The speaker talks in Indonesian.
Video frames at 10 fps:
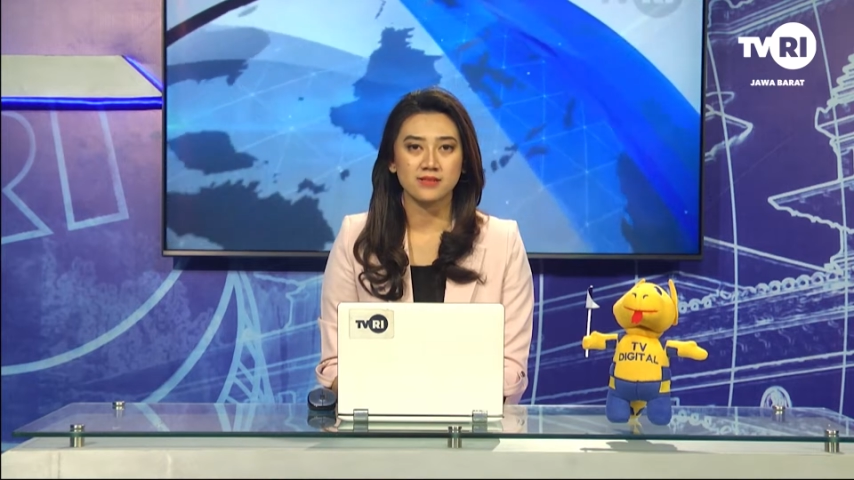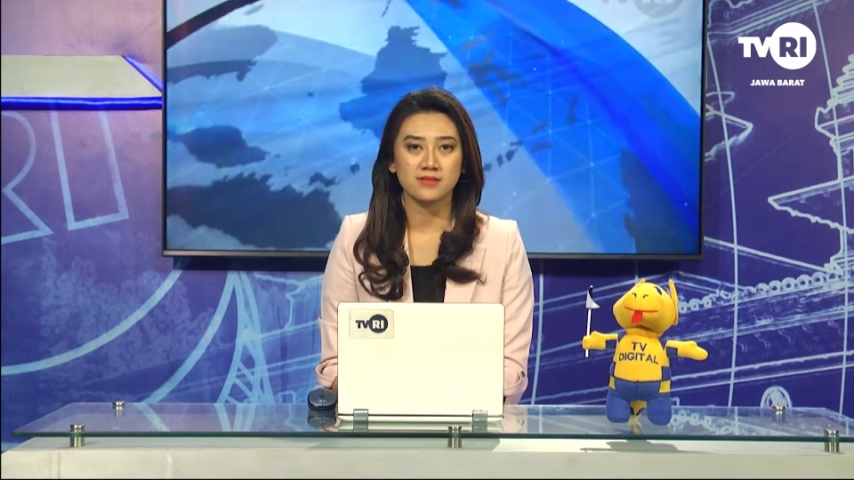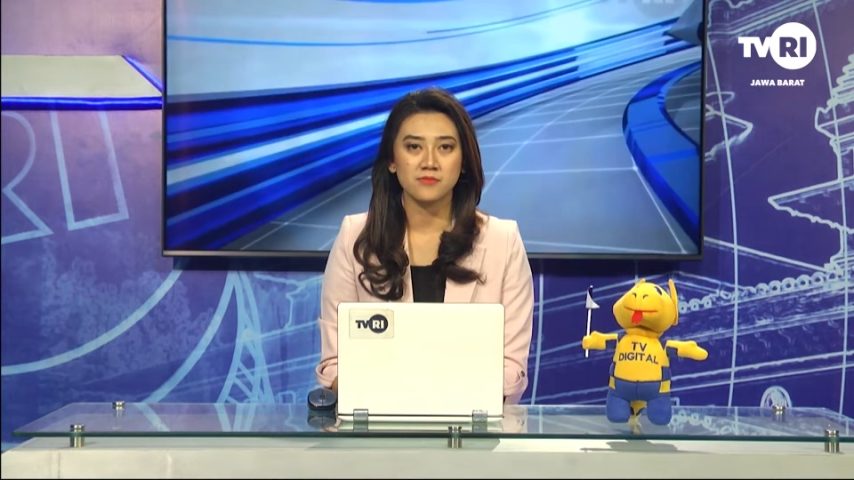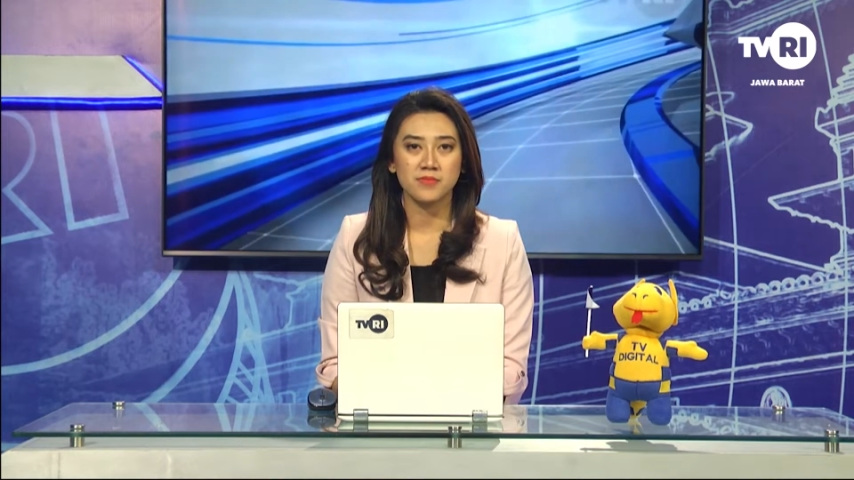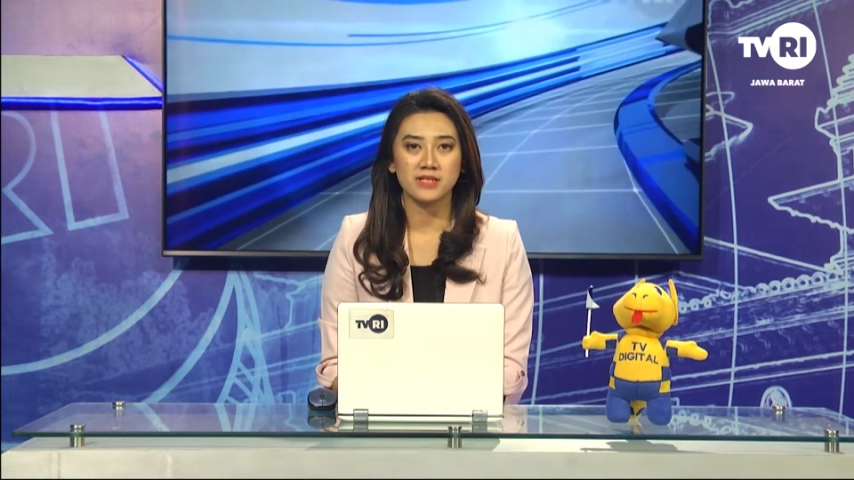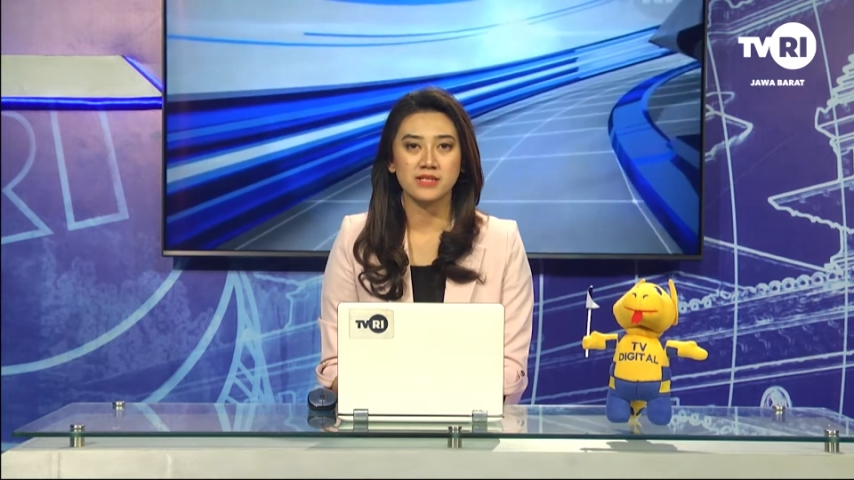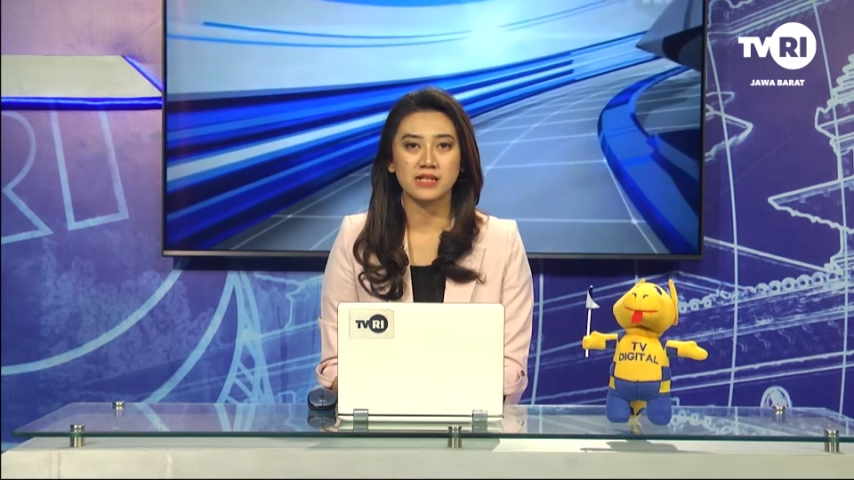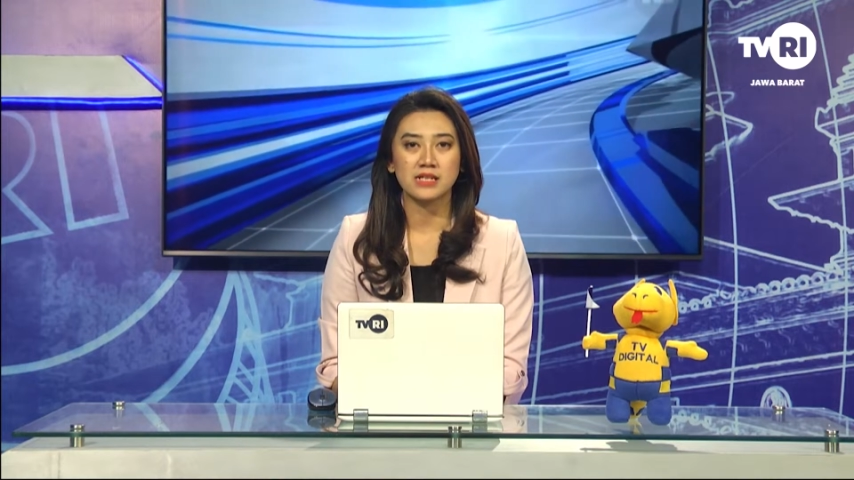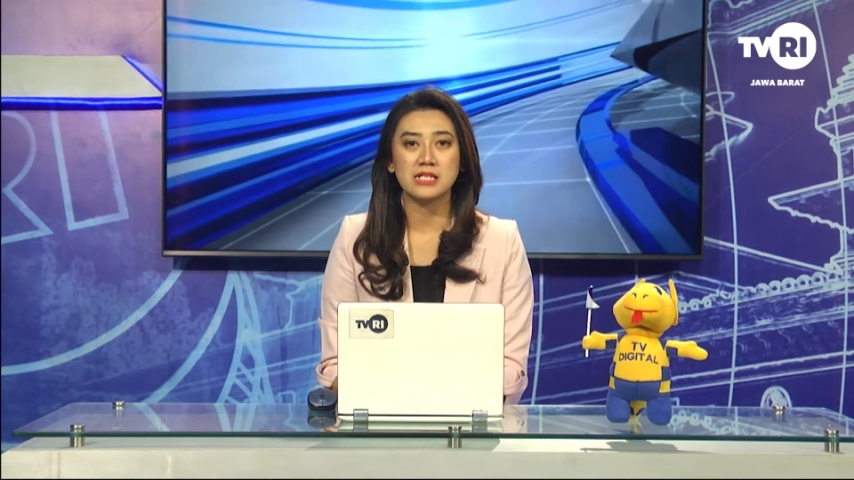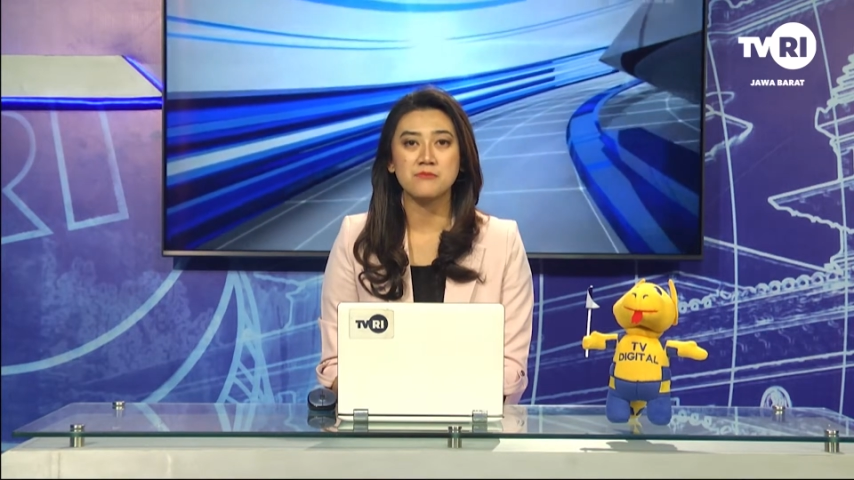sebanyak
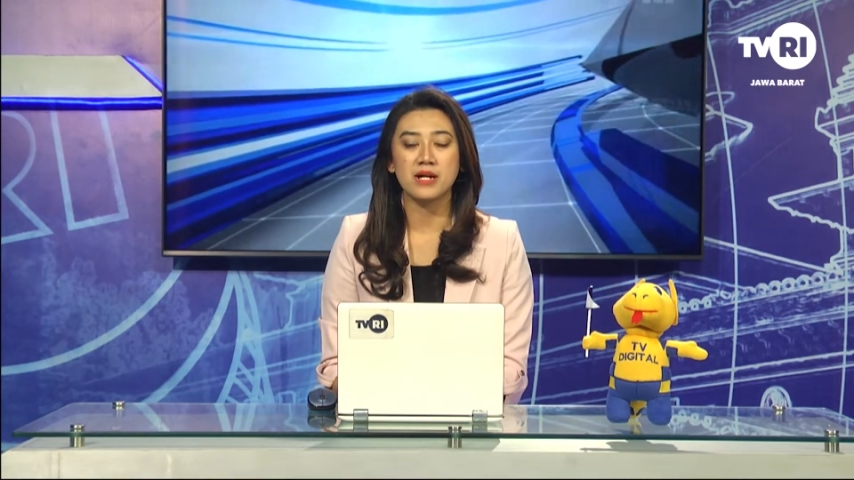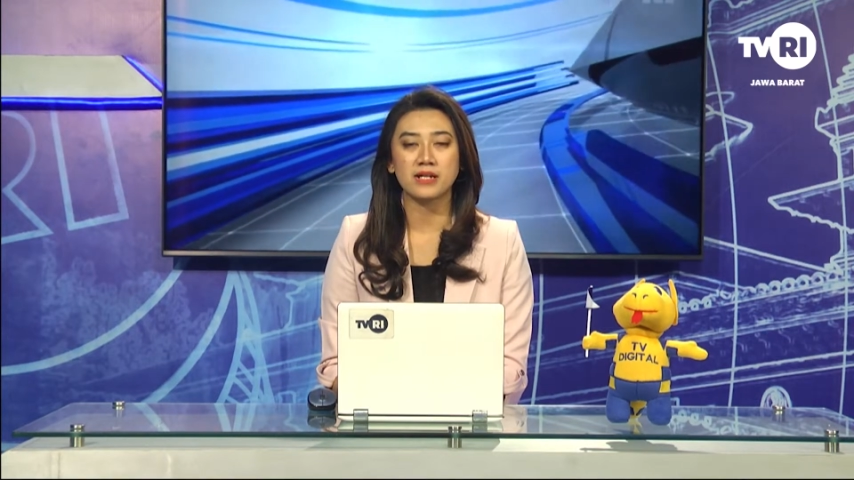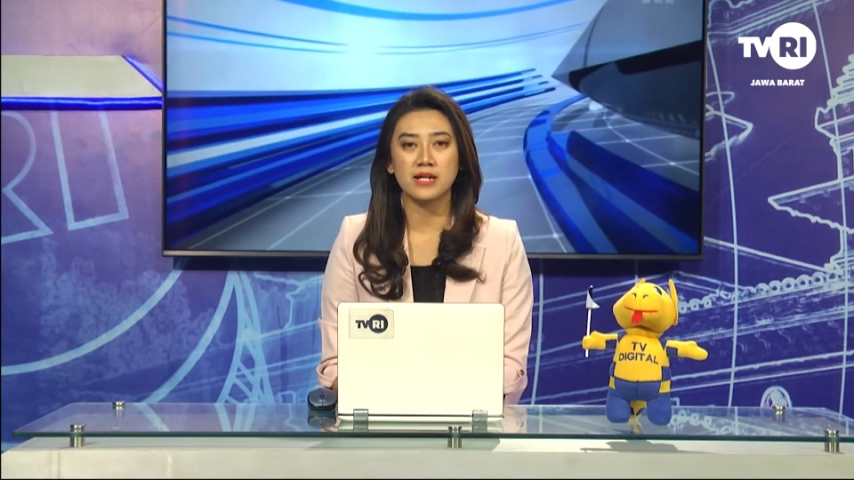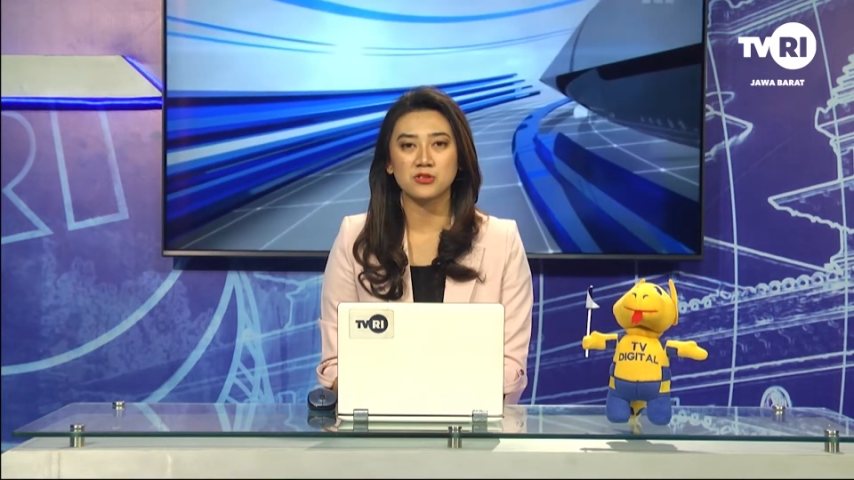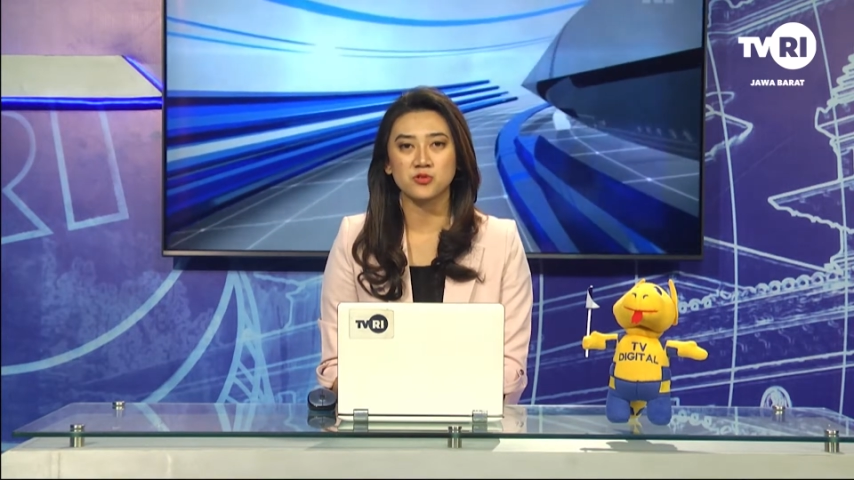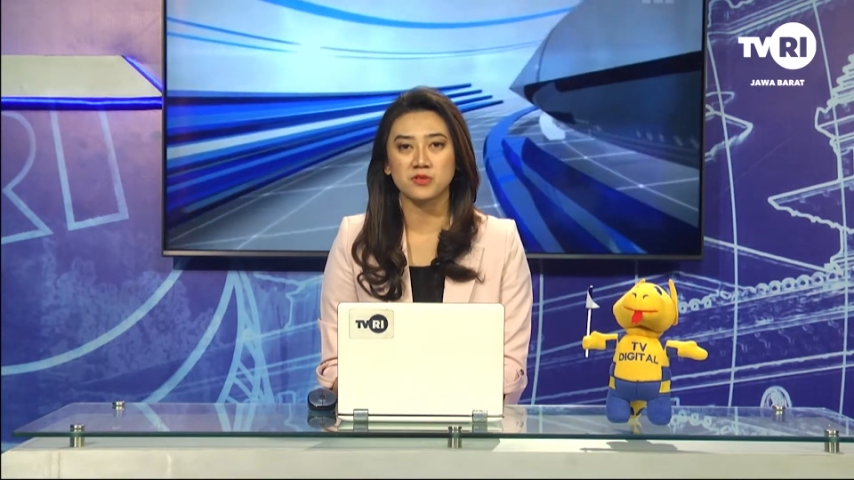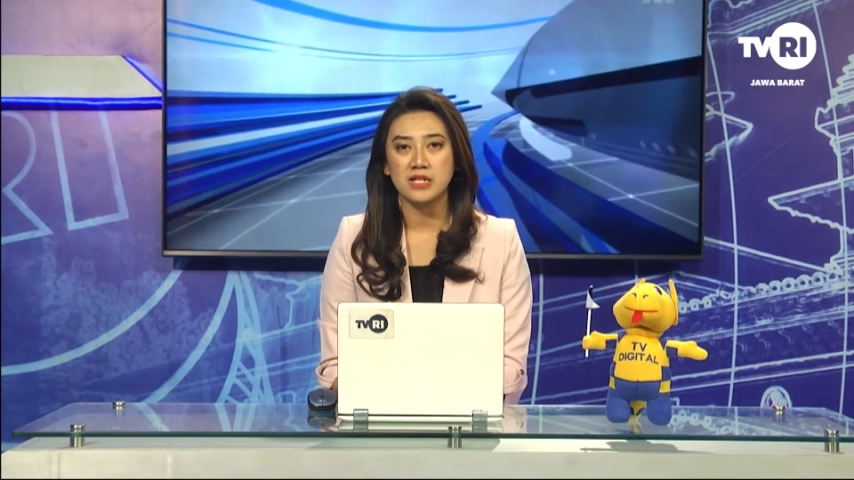lima kasus.